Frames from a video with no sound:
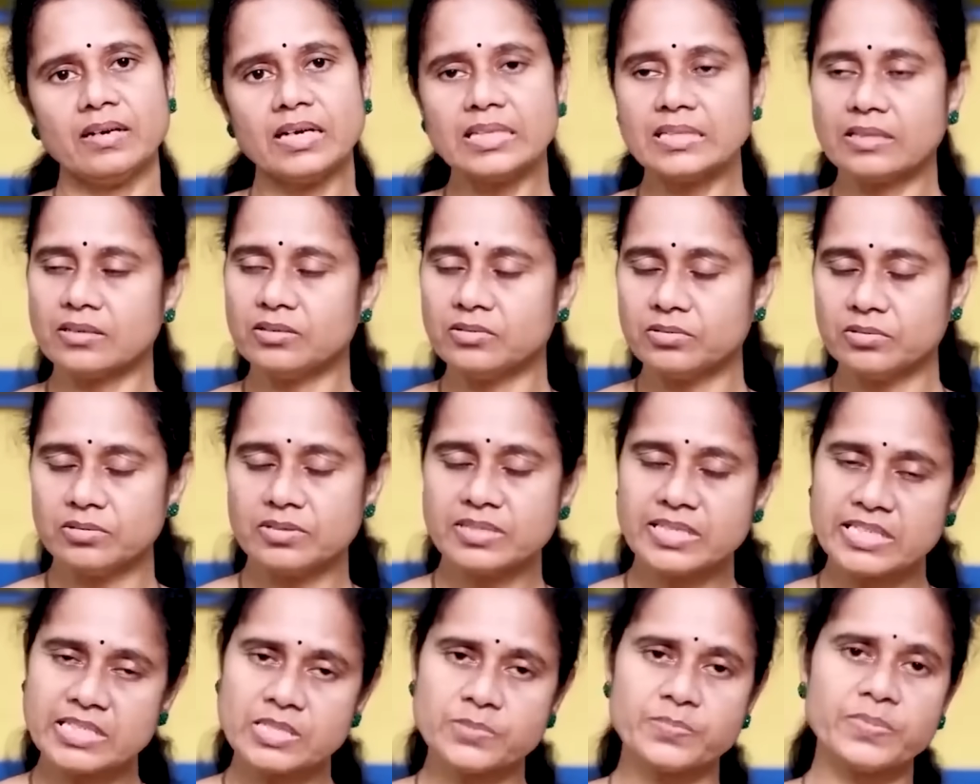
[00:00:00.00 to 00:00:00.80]
అతను
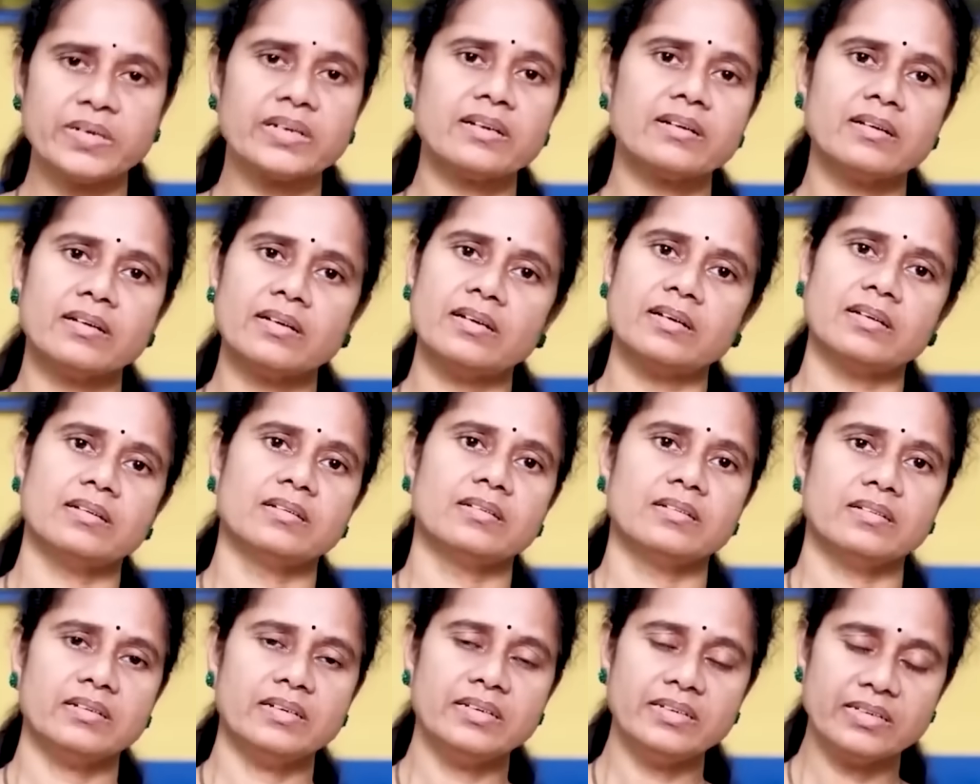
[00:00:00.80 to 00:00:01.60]
సిక్స్ పరంగా
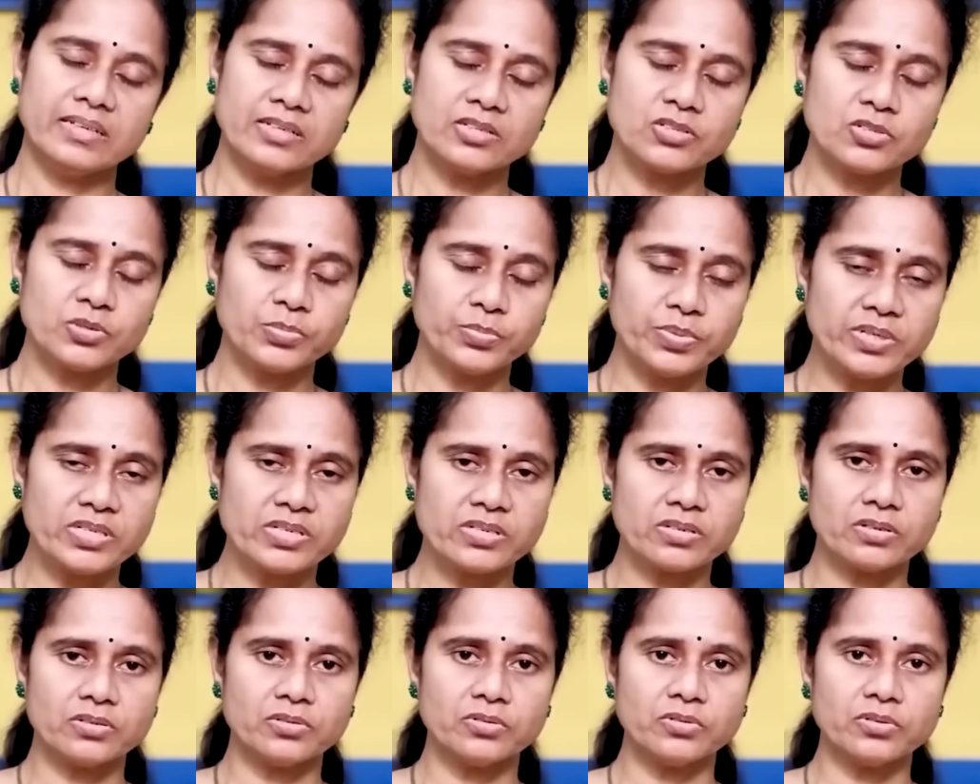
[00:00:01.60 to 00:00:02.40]
ఇంట్రెస్ట్
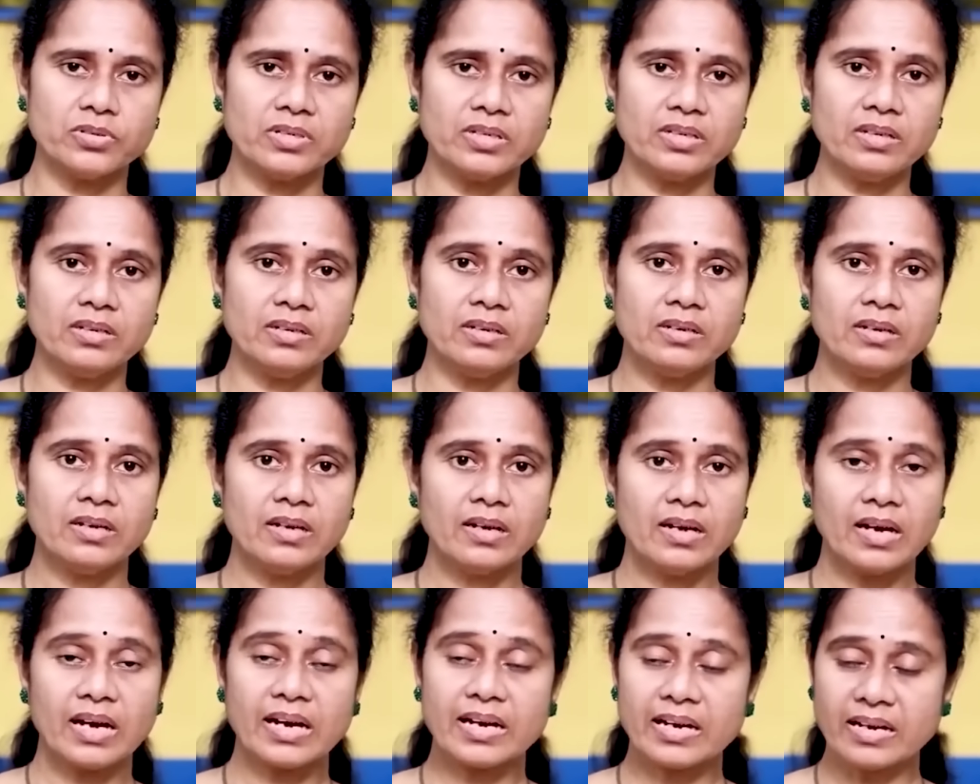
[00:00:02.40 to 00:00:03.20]
చూపించడంతో
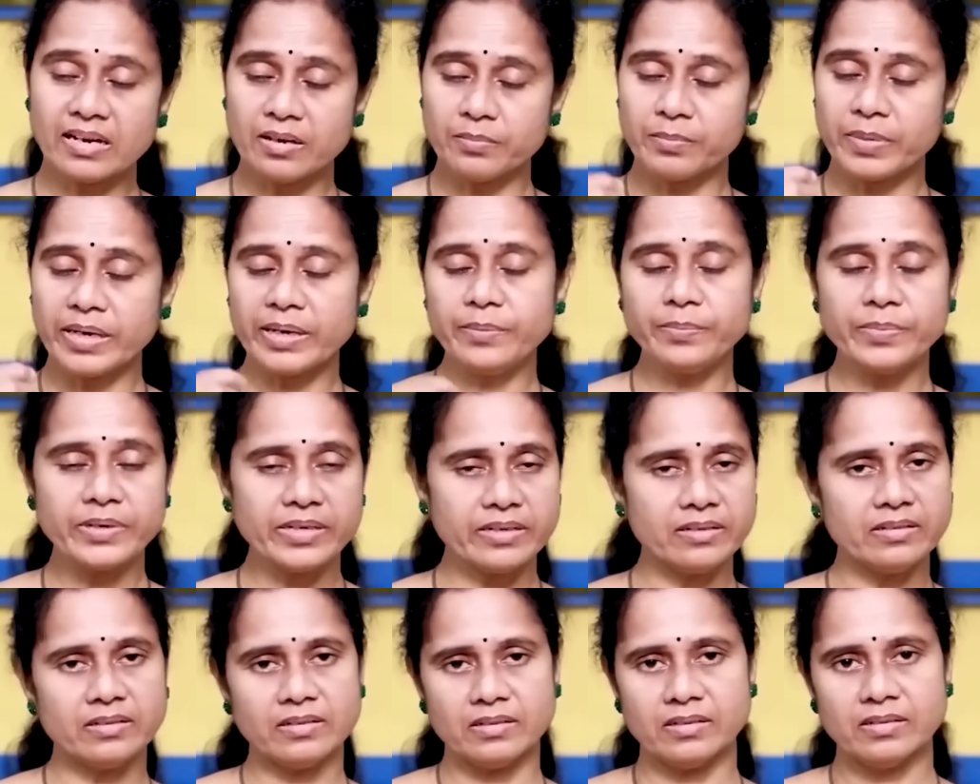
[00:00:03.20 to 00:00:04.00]
అక్కడ
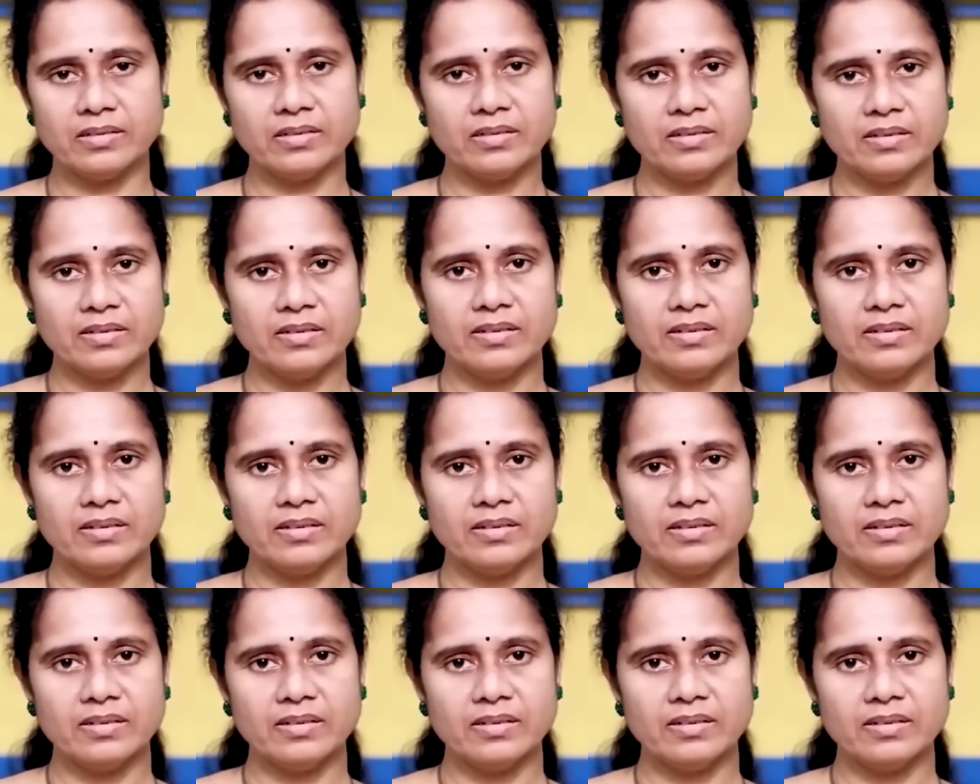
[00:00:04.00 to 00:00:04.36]
భయపడింది